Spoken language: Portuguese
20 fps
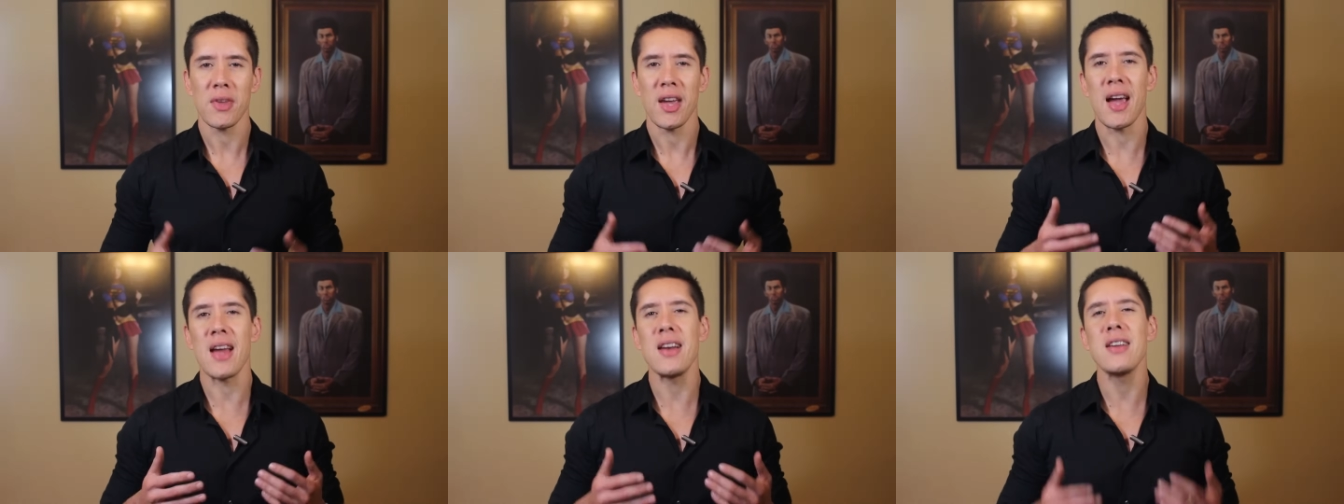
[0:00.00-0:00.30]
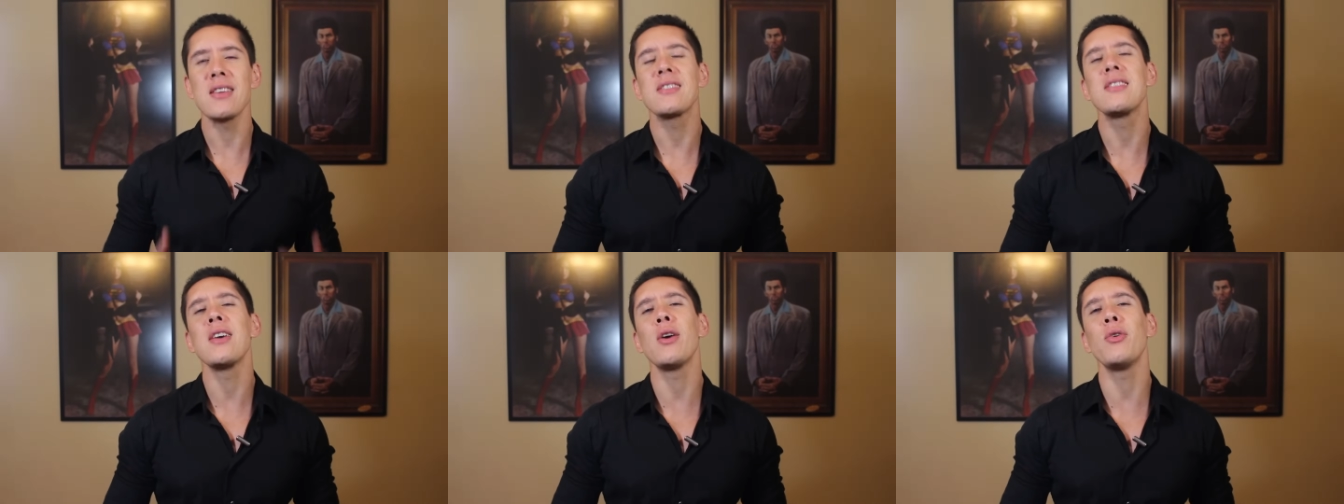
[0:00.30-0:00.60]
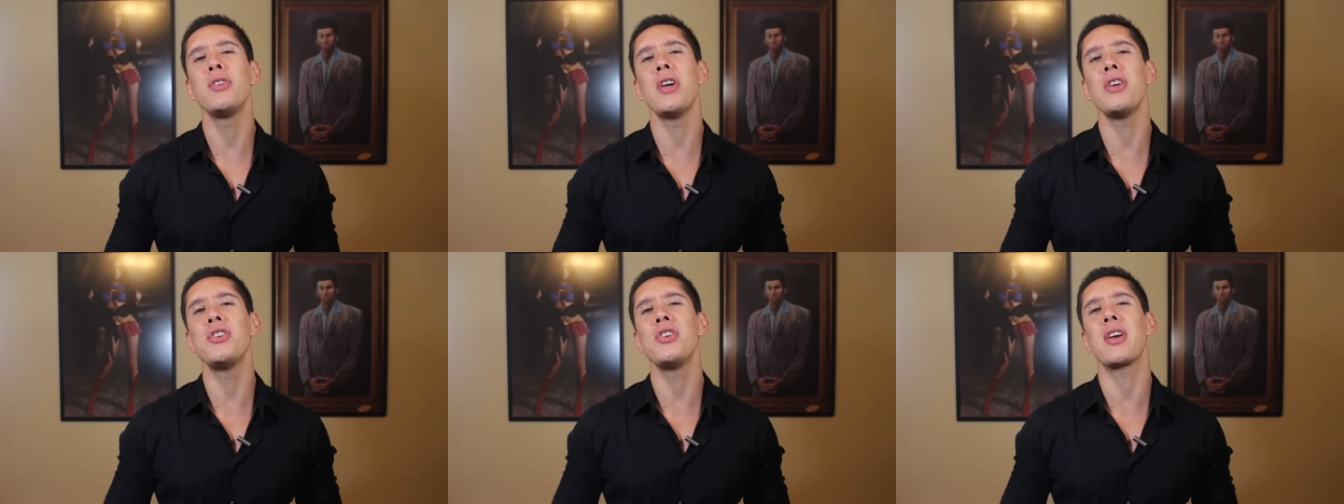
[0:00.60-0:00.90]
Eles
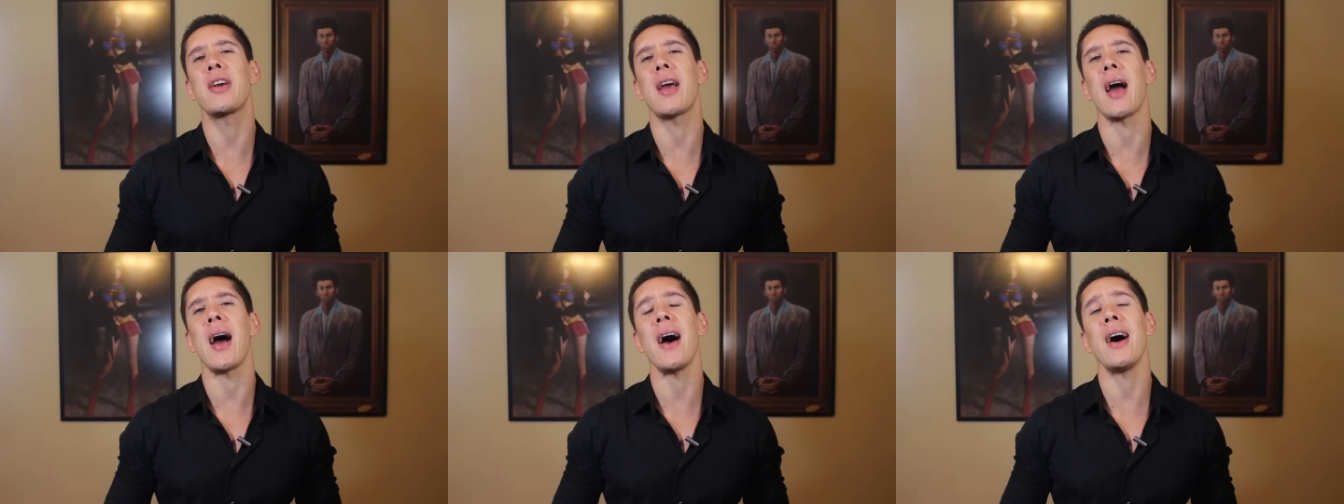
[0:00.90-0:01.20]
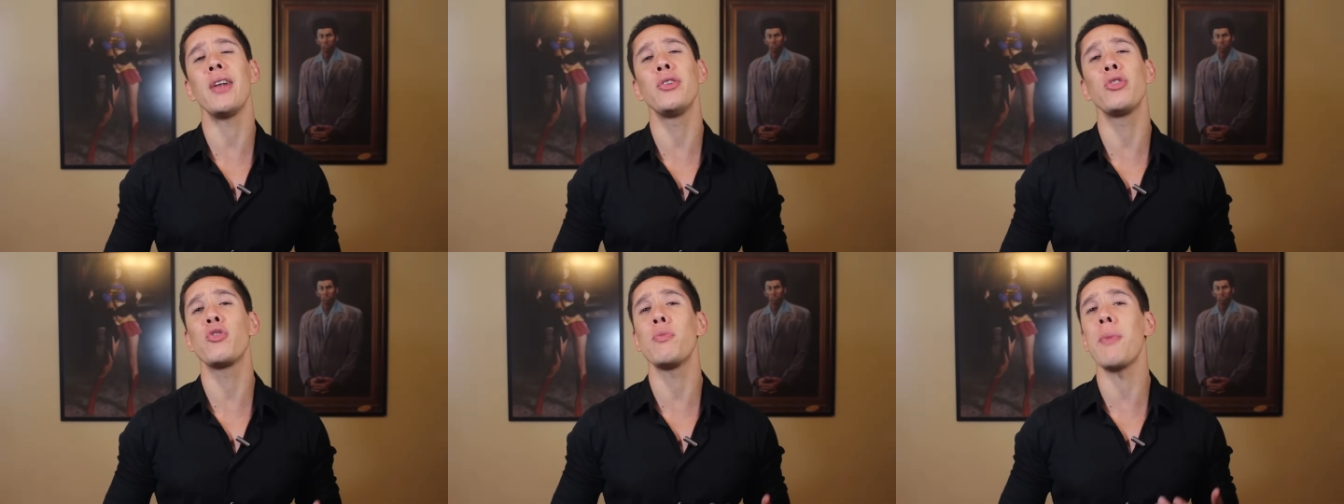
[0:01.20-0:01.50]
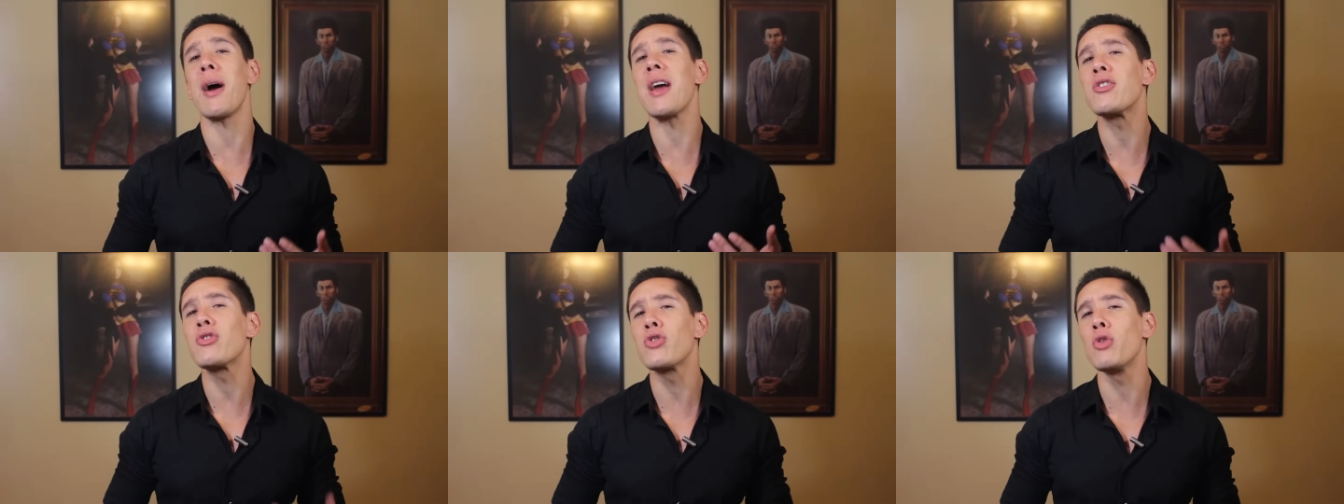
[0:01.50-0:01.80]
são dedicados,
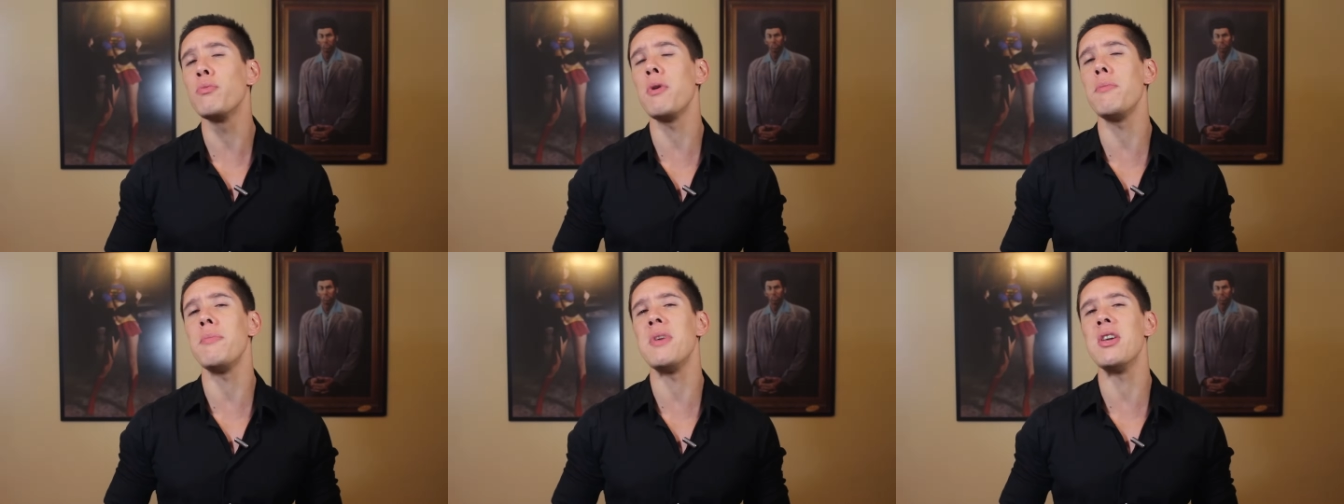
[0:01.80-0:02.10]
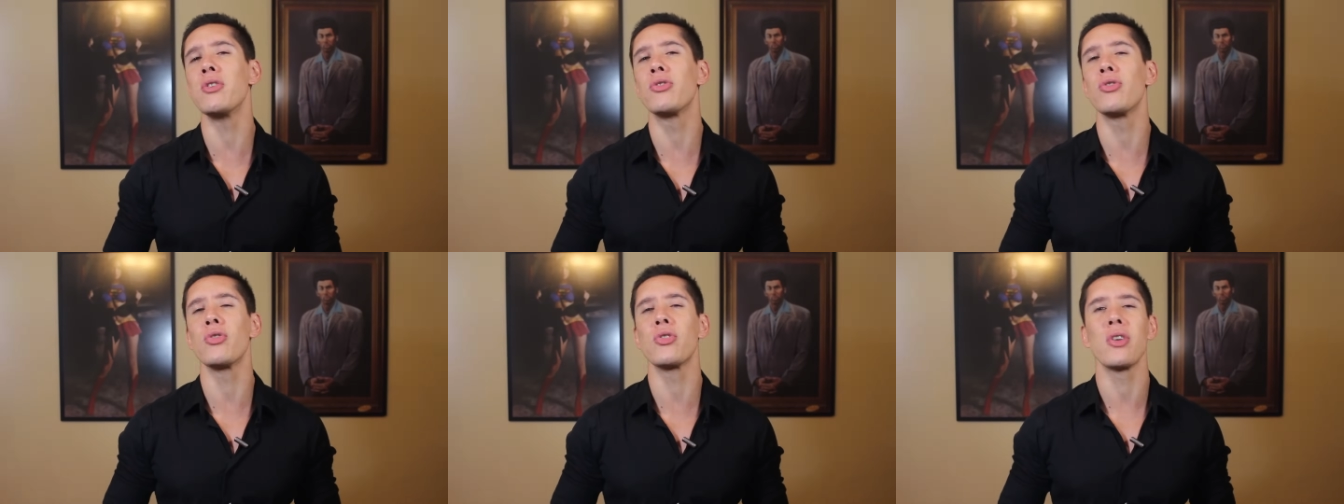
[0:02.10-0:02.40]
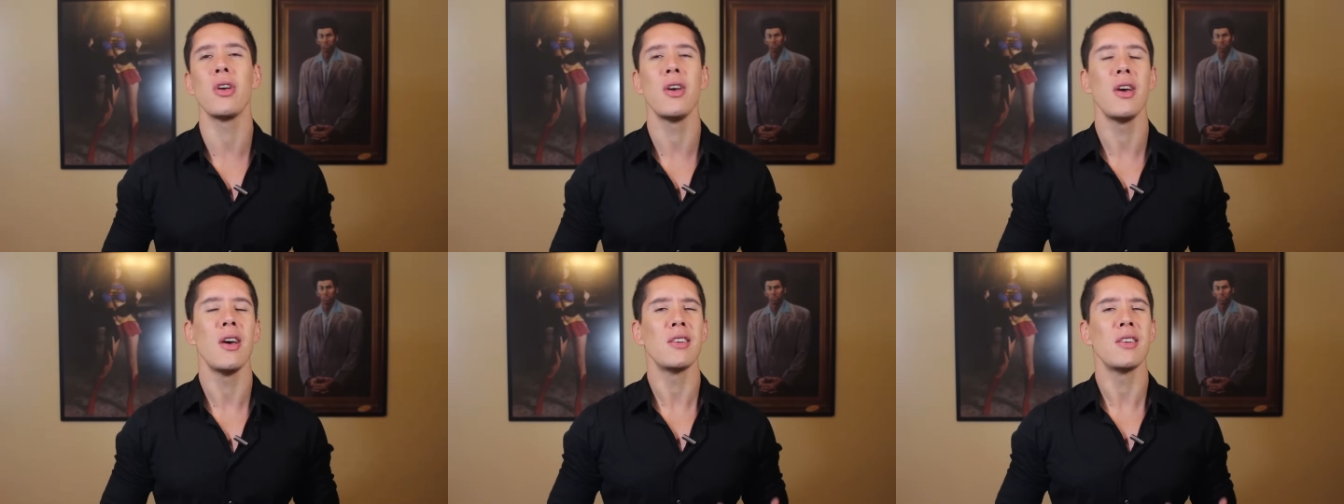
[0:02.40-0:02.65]
mas submissos.